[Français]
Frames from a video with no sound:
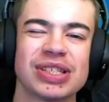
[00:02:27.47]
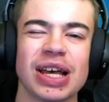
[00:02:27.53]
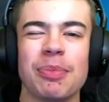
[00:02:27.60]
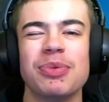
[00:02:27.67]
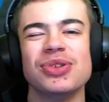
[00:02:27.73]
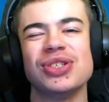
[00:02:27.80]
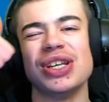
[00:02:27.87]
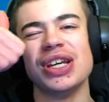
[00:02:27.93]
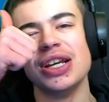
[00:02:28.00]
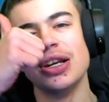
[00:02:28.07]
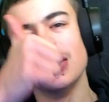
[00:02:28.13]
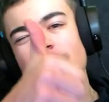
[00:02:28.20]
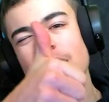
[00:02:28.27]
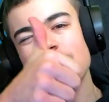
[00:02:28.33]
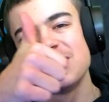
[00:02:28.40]
pensez à
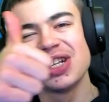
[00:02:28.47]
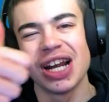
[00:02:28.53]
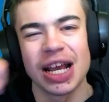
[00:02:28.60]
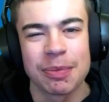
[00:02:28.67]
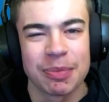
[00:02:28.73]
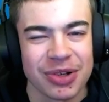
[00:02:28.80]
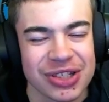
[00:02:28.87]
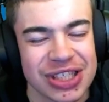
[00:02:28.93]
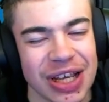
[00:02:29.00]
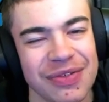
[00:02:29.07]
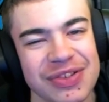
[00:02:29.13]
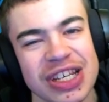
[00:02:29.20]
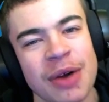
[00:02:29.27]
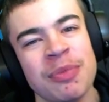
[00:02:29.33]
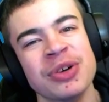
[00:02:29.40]
poser le petit like,
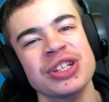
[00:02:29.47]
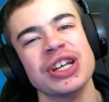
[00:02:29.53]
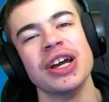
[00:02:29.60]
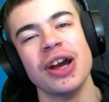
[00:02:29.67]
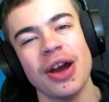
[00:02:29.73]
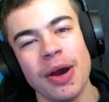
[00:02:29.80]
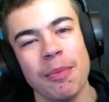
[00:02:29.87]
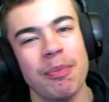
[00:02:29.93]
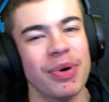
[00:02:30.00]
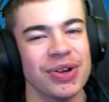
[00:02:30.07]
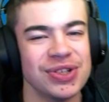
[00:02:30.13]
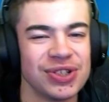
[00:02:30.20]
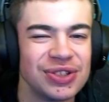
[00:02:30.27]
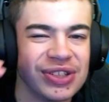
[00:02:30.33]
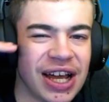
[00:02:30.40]
pensez à vous abonner,
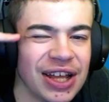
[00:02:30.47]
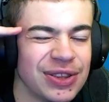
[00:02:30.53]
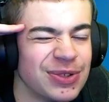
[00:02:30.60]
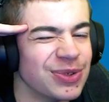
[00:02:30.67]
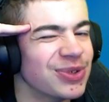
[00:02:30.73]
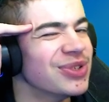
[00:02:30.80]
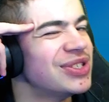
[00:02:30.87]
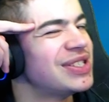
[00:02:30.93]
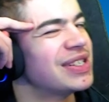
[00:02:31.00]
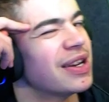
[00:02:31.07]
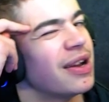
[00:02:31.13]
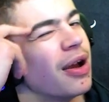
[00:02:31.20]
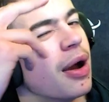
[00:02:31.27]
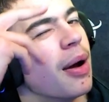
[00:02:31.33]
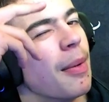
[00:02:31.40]
bonne journée à
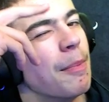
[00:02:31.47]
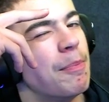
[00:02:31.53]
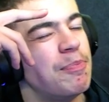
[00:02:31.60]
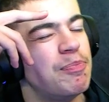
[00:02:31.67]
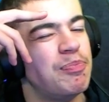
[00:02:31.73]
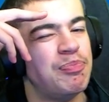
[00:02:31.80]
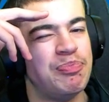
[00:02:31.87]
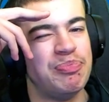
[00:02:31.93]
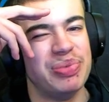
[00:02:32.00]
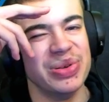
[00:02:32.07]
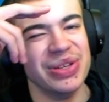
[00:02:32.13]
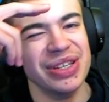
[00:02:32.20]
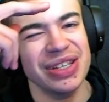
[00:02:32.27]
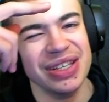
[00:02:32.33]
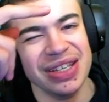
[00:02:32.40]
tous,
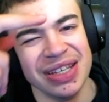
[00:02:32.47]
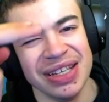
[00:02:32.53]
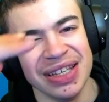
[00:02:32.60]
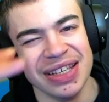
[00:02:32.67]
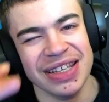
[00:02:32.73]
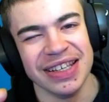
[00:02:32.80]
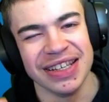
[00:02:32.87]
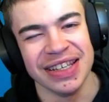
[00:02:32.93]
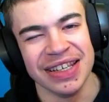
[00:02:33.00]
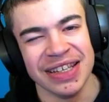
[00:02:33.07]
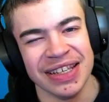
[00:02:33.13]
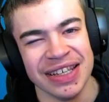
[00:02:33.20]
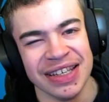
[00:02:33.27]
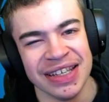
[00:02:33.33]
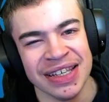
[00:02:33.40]

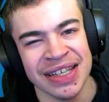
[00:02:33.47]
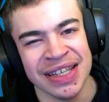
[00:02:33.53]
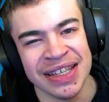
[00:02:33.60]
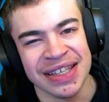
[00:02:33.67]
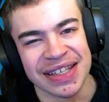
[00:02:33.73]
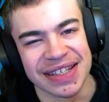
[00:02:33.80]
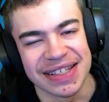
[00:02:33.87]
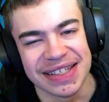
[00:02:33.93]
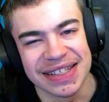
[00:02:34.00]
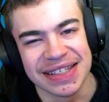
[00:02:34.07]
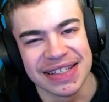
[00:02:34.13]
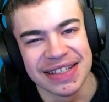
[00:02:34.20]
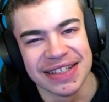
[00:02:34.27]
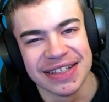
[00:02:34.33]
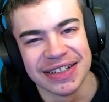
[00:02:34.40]

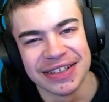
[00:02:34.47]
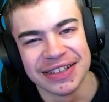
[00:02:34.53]
peace